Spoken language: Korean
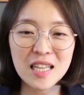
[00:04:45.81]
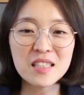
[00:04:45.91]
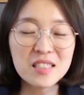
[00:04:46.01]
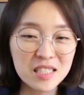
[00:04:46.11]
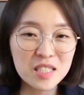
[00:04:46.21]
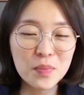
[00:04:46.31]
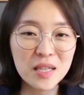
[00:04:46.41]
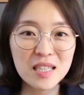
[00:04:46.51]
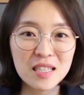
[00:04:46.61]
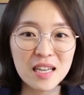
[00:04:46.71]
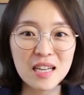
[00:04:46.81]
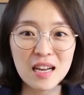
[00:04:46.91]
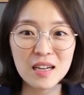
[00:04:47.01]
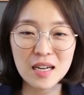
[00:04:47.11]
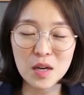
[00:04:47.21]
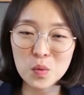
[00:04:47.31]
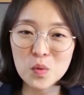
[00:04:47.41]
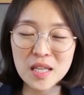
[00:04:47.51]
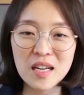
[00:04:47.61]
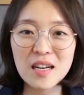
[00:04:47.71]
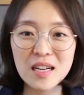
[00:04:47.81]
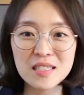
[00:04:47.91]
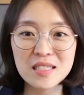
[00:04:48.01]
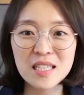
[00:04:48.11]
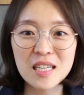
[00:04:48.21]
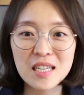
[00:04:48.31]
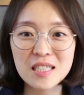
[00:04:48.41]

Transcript: 나는 실패자다라고 생각하는